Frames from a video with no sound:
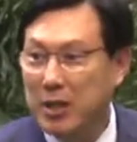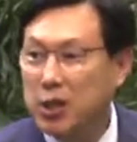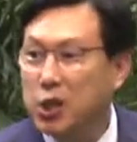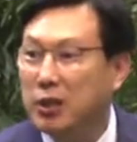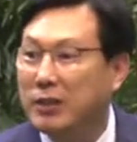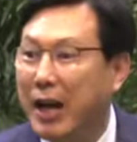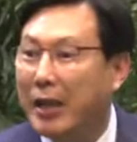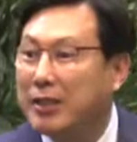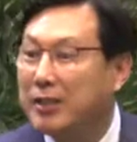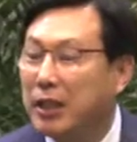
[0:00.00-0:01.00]
실은
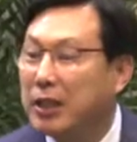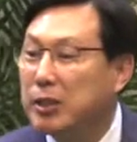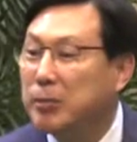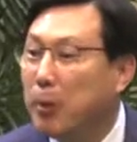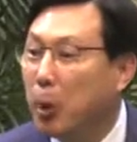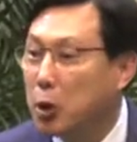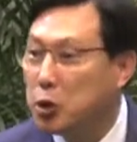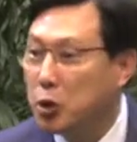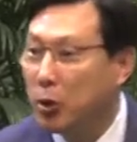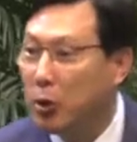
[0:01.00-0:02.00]
가능성이 점점
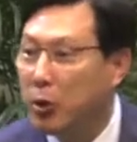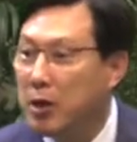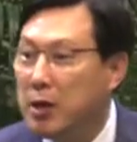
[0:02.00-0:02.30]
멀어지고